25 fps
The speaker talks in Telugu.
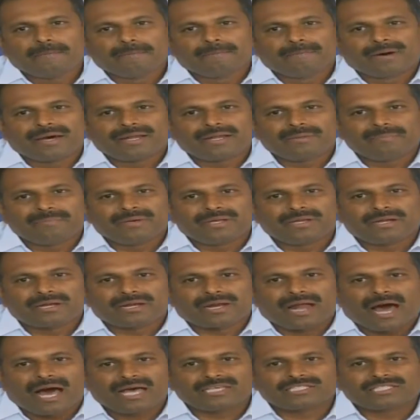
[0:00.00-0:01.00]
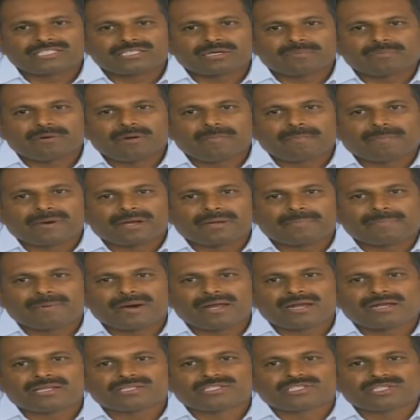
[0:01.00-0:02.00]
మరి మీరు రాష్ట్రంలో
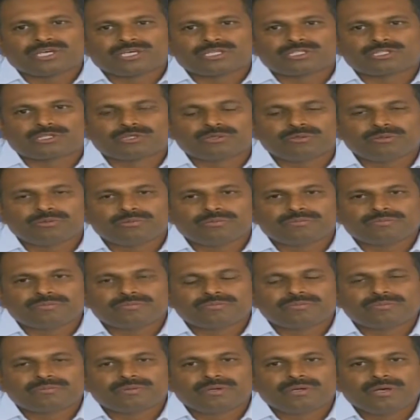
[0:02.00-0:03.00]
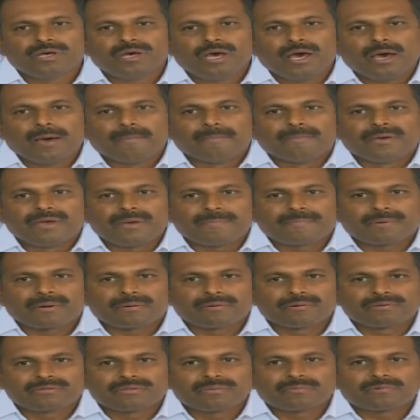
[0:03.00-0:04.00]
పరిపాలన చేస్తూ మీ
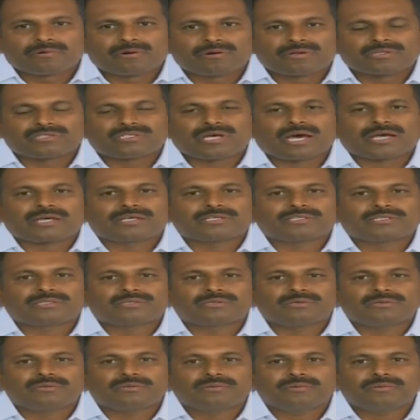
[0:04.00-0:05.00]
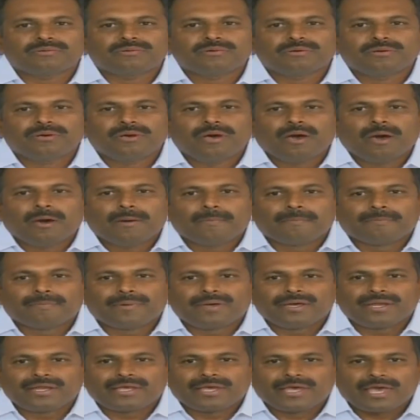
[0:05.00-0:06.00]
ప్రభుత్వం కొనసాగిస్తూ
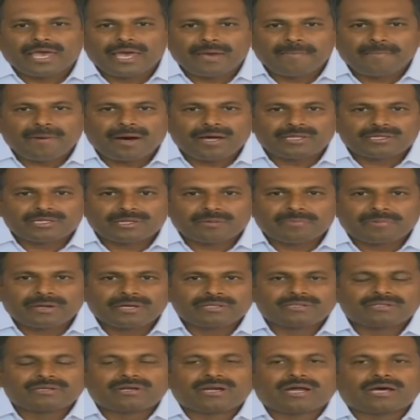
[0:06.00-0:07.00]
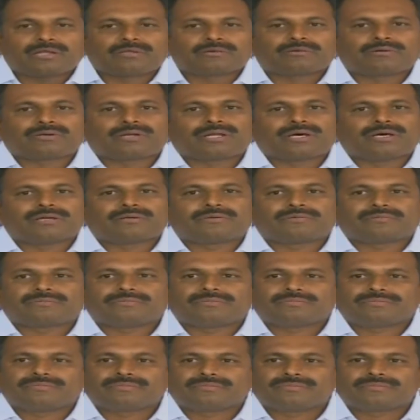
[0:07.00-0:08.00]
మీరు ఏ మాత్రం రైతులను ఆదుకున్నారు
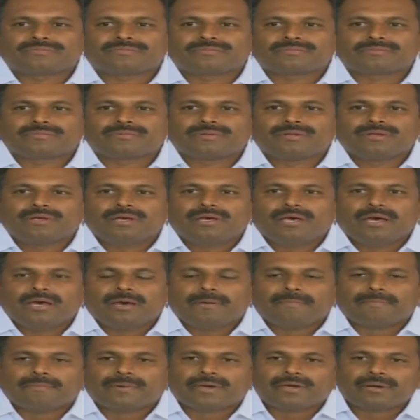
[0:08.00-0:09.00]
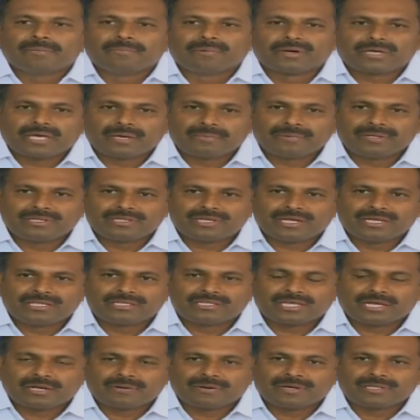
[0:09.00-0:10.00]
మీరు ముఖ్యమంత్రి అయిన
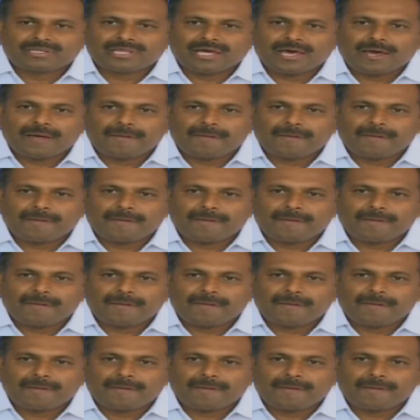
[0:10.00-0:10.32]
తర్వాత